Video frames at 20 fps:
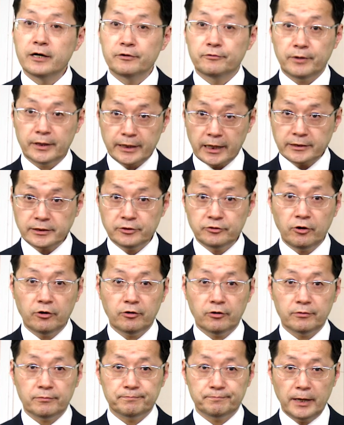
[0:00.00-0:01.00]
私
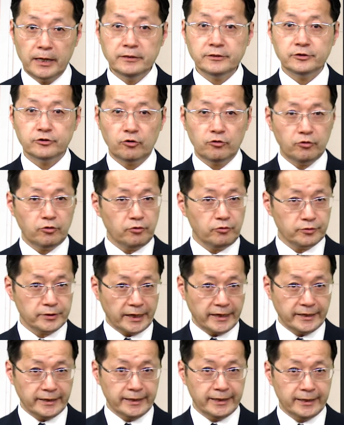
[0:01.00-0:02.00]
の弁証法
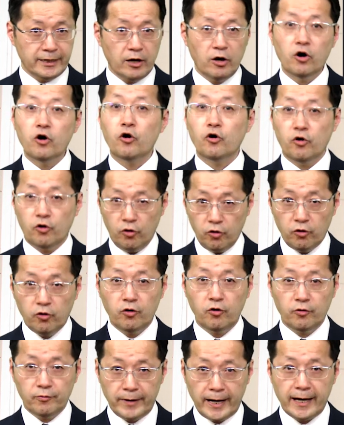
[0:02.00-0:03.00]
的方
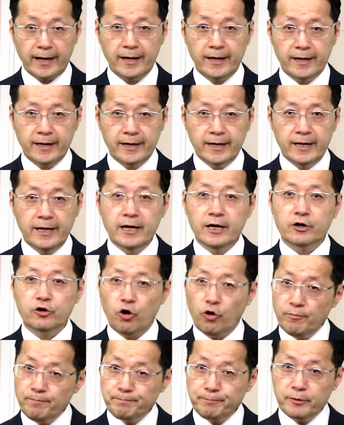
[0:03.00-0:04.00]
法は
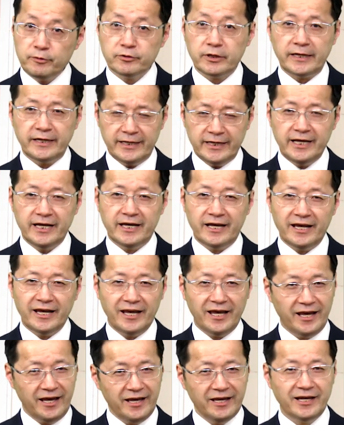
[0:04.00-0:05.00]
根本的に
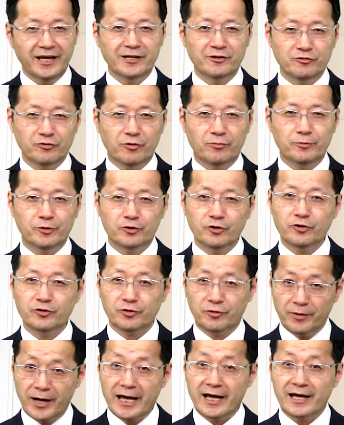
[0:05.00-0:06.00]
ヘーゲルのもの
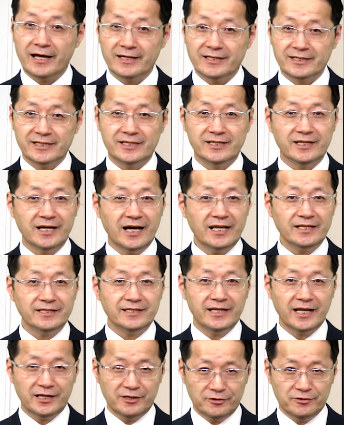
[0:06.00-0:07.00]
とは違っ
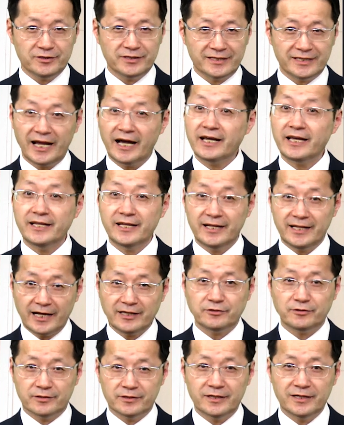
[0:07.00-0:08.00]
ているだけでな
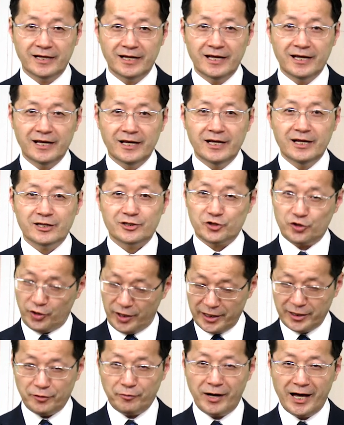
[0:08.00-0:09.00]
くそ
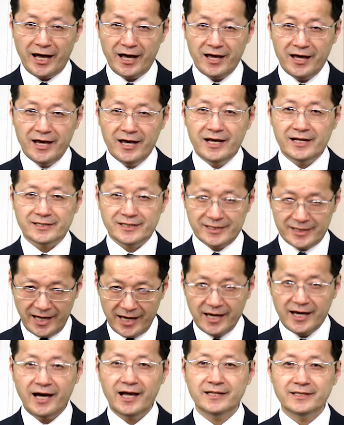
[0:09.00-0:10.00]
れとは
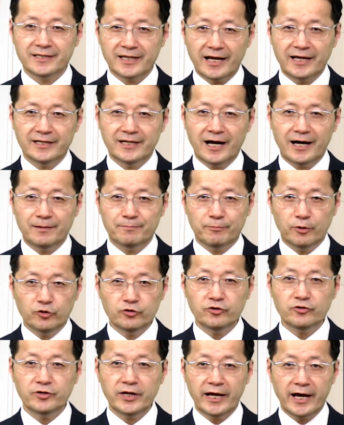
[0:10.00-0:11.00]
正反対なも
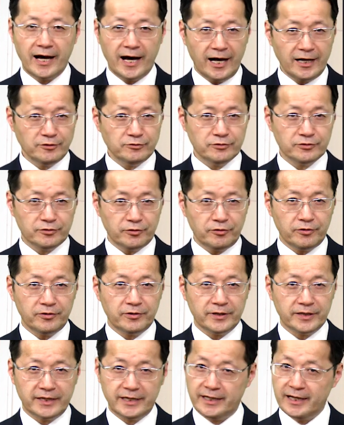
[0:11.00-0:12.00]
のである
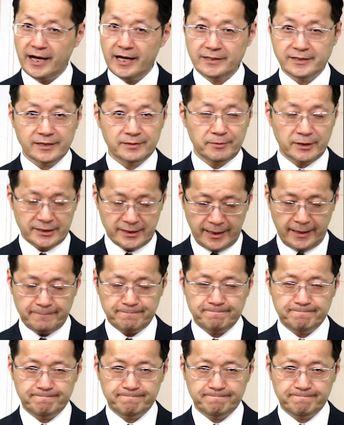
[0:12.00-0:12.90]
と批判しました